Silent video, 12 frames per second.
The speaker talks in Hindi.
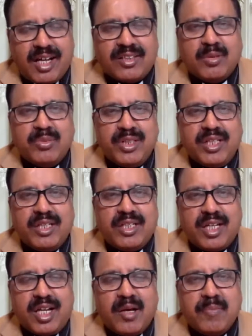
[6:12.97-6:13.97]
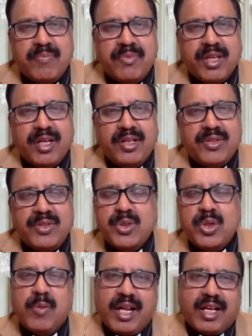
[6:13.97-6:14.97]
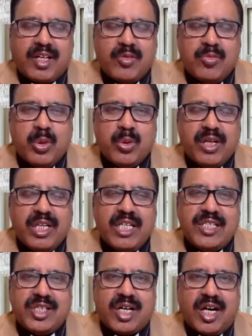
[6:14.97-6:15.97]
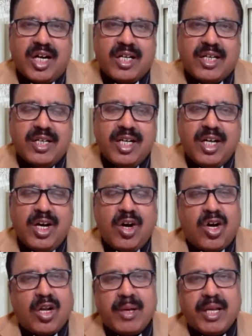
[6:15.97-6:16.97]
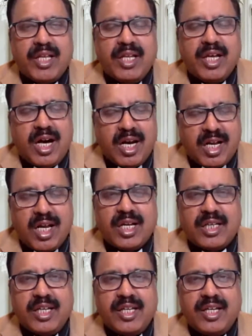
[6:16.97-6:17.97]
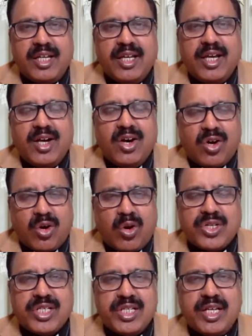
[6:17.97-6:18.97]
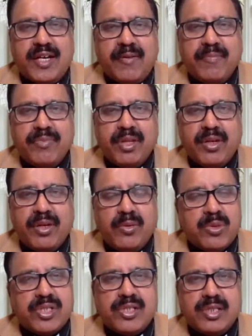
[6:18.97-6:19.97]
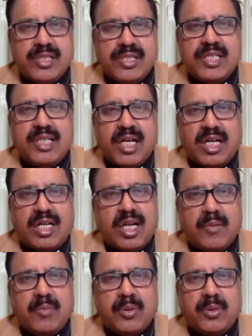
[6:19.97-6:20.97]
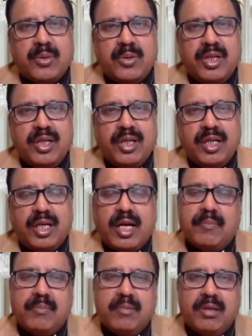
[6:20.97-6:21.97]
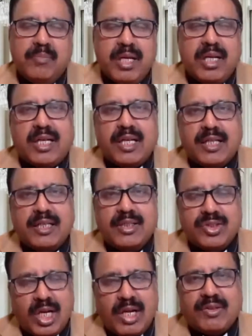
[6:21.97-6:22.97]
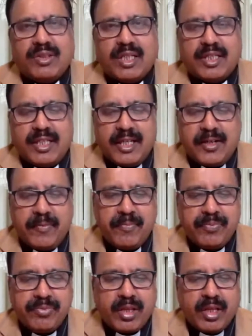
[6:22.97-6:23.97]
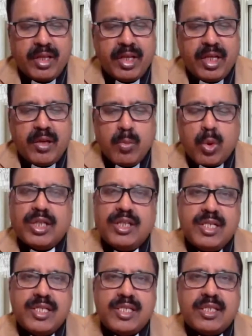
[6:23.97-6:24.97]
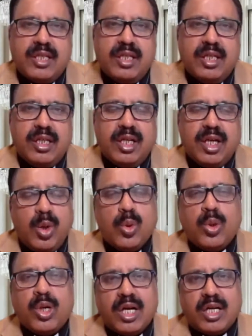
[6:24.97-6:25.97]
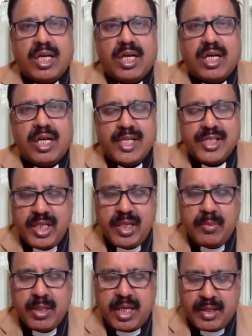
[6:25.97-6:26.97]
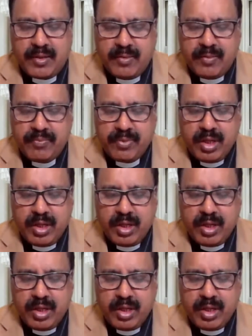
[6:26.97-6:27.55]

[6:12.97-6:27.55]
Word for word: ला तब्दील कलाम जो हमारे कदमों के लिए चिराग और हमारे आहरा के लिए रोशनी है उस जिंदा कलाम को हम मिलकर तलावत करते हैं मुकदस लूका का अंजिली बयान